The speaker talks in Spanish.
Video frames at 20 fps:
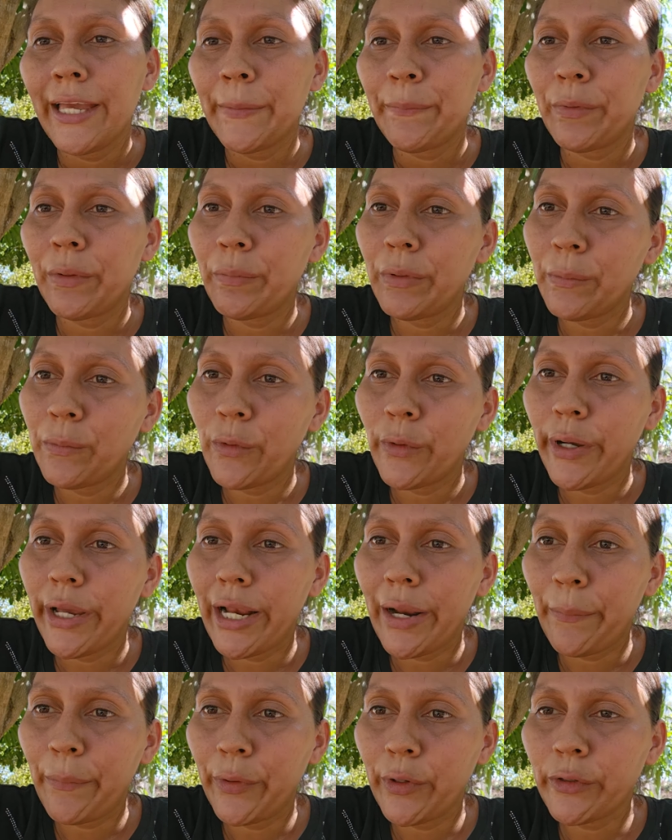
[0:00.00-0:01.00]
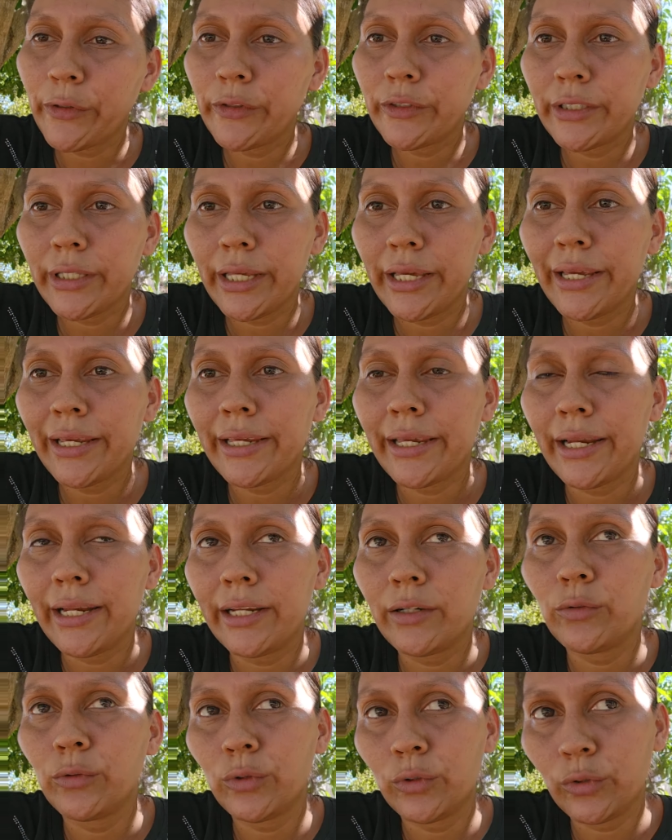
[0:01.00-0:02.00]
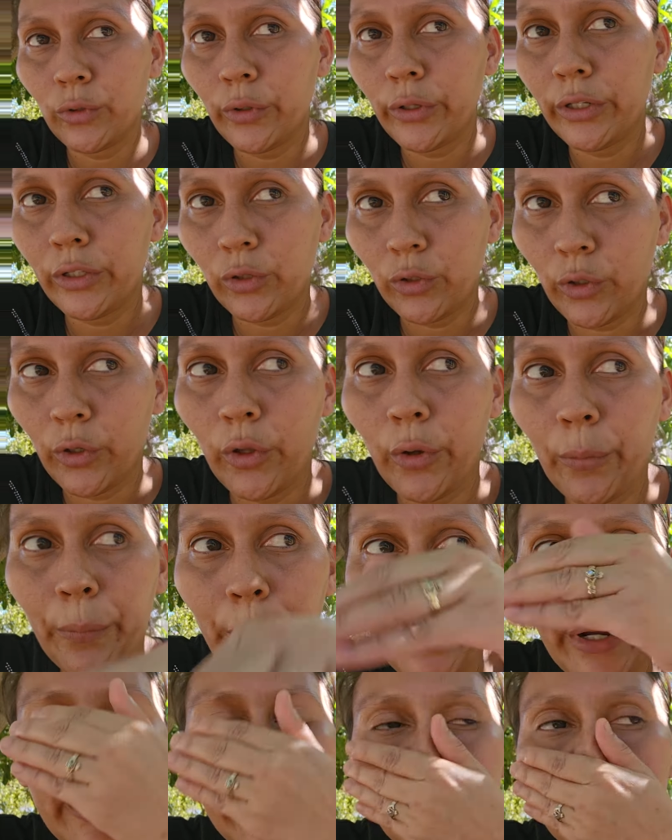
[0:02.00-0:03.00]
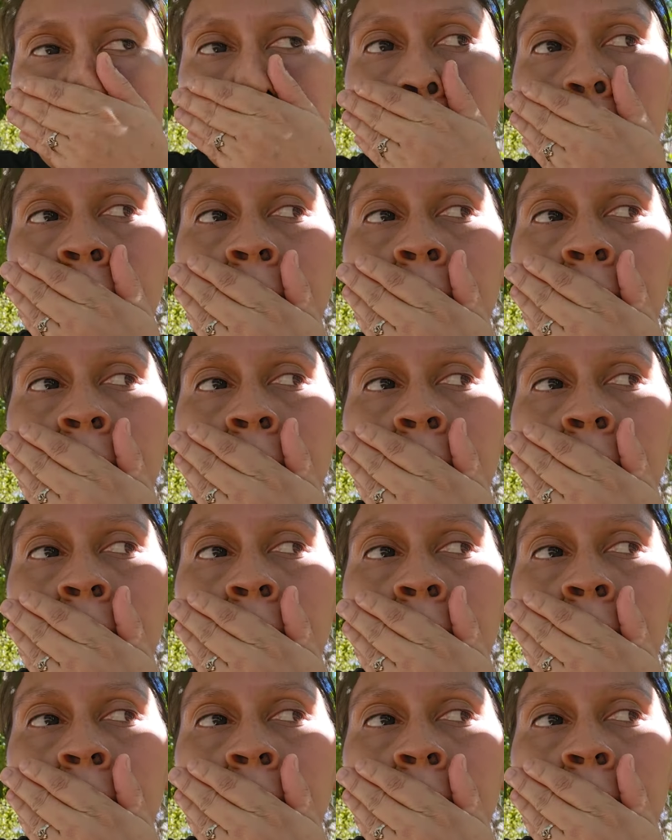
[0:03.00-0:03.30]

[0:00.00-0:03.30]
pues vimos el apoyo de ustedes que les gustó y todo, pues